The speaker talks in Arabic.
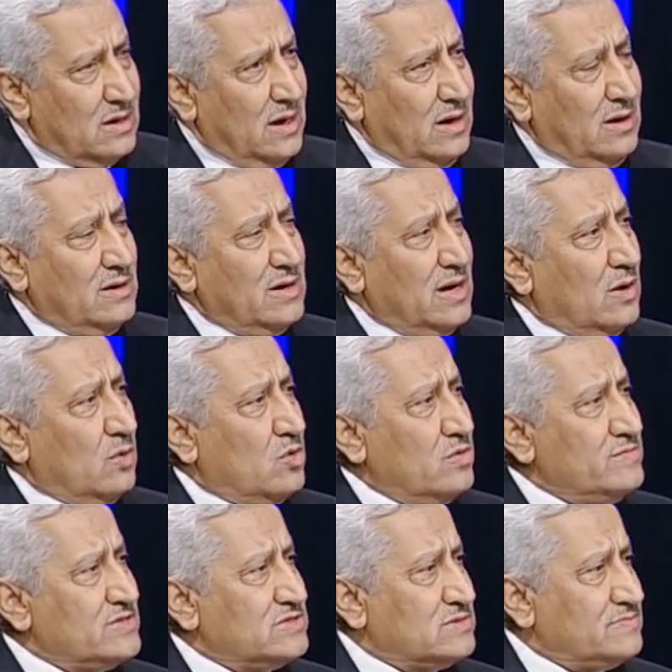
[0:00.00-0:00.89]
إحنا
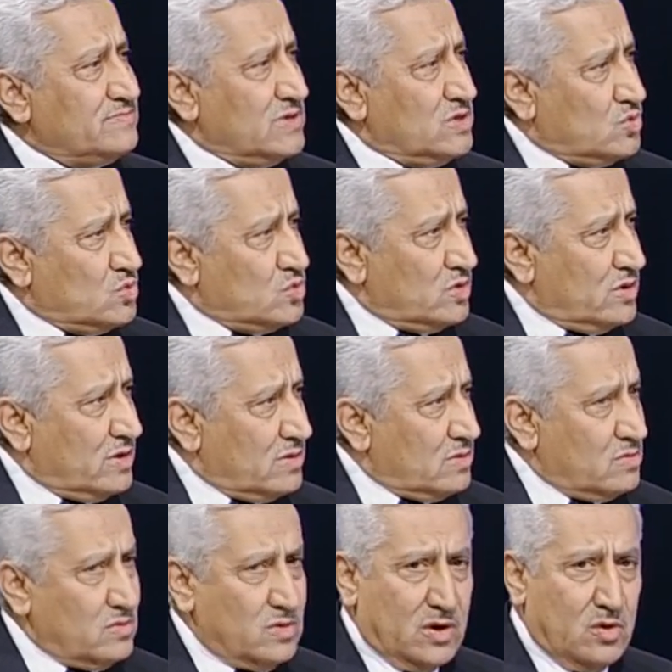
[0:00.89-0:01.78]
الخبز بنقول
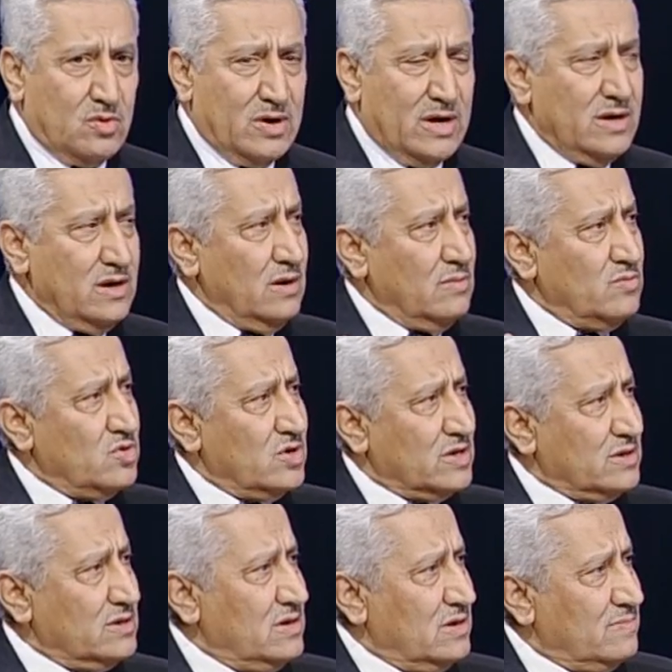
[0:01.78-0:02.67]
إخواني
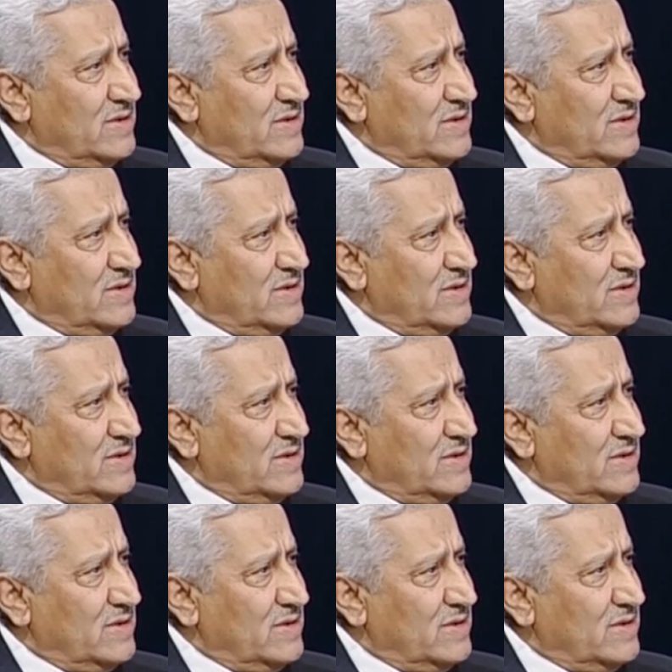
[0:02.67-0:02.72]
المواطنين